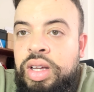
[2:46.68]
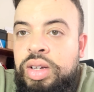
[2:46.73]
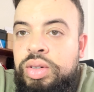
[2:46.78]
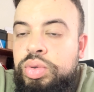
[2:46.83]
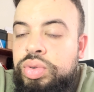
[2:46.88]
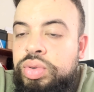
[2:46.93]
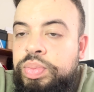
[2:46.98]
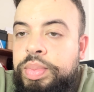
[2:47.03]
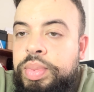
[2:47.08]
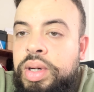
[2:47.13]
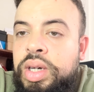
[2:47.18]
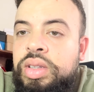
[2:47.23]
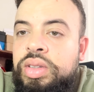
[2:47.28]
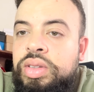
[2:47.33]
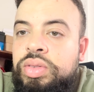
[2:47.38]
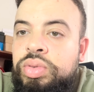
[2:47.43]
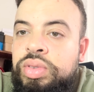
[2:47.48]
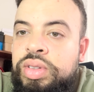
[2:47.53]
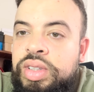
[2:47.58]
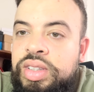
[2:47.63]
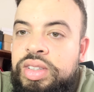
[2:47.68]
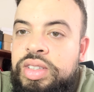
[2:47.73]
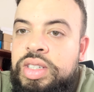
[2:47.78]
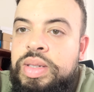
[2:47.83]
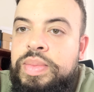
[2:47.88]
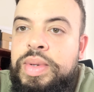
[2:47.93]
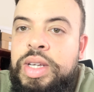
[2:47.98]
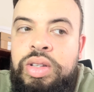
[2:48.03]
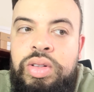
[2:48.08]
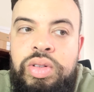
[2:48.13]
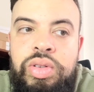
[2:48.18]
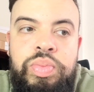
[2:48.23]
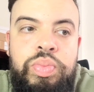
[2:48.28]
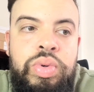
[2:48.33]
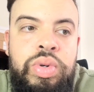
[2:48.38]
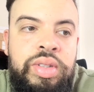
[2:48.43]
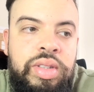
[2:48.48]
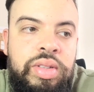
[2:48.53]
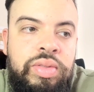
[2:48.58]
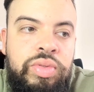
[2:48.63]
ان با سوزيستيمي هاد لو
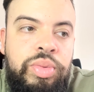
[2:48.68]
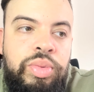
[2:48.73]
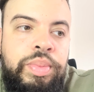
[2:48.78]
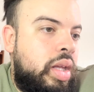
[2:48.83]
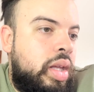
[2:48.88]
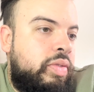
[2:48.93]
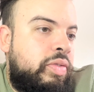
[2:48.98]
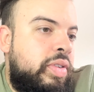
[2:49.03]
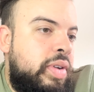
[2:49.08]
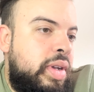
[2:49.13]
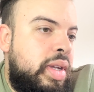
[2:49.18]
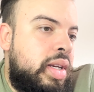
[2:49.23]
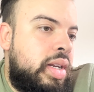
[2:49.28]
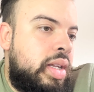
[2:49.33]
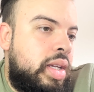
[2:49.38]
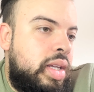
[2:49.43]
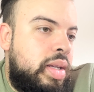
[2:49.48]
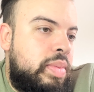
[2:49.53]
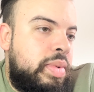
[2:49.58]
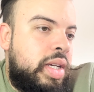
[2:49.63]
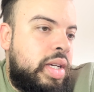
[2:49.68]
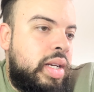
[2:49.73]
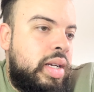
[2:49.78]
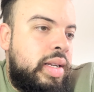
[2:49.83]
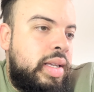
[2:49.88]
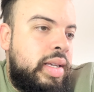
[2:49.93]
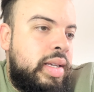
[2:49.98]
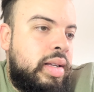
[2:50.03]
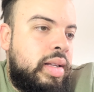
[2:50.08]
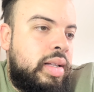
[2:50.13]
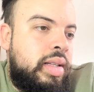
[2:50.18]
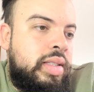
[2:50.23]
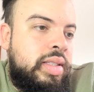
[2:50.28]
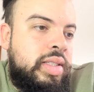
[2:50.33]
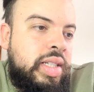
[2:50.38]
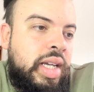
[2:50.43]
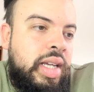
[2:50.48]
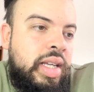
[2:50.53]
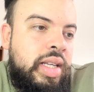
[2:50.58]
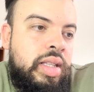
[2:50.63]
بوين سي بوبلي فين يمكن ليا
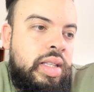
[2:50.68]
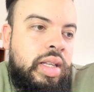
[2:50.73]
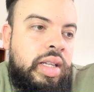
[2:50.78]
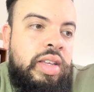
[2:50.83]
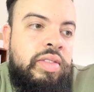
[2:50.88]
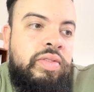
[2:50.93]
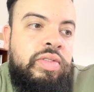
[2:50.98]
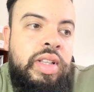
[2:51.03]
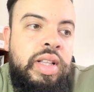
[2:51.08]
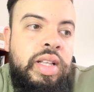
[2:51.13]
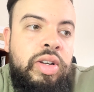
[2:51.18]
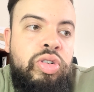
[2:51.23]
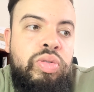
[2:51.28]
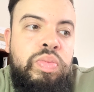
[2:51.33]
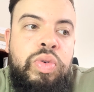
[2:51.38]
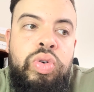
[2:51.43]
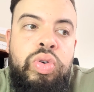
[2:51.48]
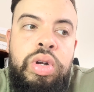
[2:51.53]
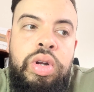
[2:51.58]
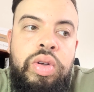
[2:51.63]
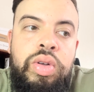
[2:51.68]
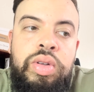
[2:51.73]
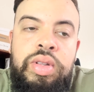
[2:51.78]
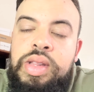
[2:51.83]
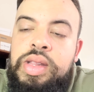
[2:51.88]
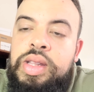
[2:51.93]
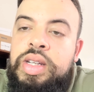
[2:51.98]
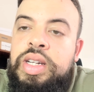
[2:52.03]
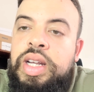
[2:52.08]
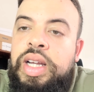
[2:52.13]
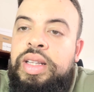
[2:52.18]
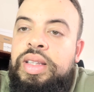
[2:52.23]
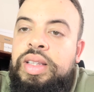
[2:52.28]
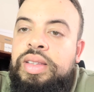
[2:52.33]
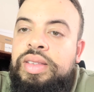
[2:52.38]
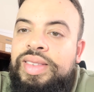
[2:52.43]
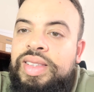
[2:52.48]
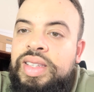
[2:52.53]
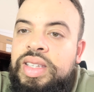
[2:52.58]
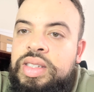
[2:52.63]
نتقيد كيف قلت لكم كل ان سي جي عندها
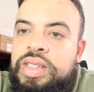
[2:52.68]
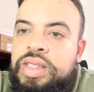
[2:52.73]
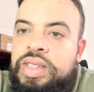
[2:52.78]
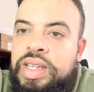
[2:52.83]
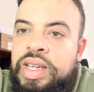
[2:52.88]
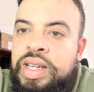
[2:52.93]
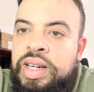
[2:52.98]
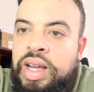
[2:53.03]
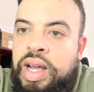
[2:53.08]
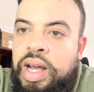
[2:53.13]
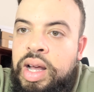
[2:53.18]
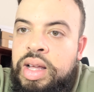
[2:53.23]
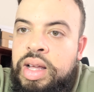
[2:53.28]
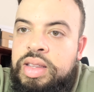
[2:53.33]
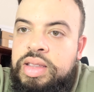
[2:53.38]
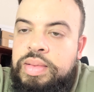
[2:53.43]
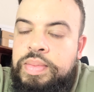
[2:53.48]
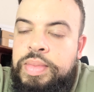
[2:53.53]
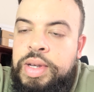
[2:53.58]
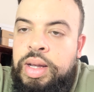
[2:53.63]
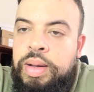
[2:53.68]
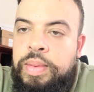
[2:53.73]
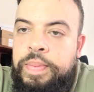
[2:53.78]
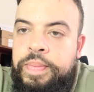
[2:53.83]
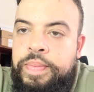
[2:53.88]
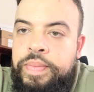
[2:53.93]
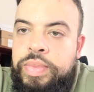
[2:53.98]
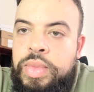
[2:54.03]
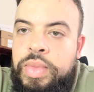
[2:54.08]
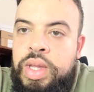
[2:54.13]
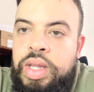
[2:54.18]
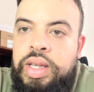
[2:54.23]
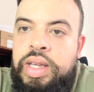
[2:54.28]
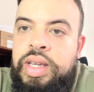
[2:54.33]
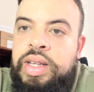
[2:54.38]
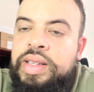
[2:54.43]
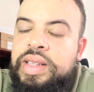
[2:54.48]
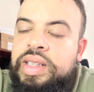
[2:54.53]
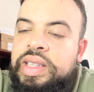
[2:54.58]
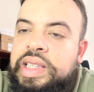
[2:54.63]
السيت ديالها خاص بها
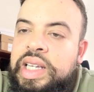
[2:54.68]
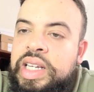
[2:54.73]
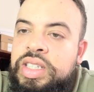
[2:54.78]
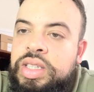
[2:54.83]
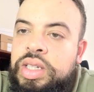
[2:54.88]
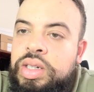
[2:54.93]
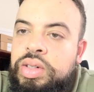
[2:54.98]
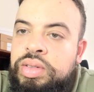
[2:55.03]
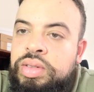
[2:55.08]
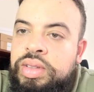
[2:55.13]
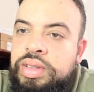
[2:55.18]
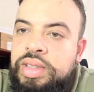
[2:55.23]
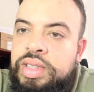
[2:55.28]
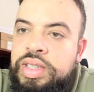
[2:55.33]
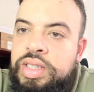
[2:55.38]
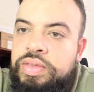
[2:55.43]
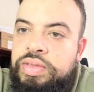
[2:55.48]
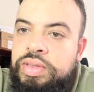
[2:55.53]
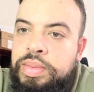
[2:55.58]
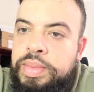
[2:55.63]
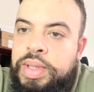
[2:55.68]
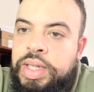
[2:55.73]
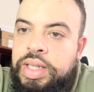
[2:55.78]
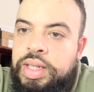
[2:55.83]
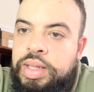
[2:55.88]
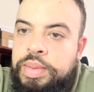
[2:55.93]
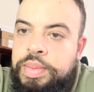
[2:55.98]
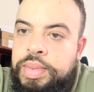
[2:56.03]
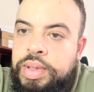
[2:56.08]
كاين 13 ان سي جي في المغرب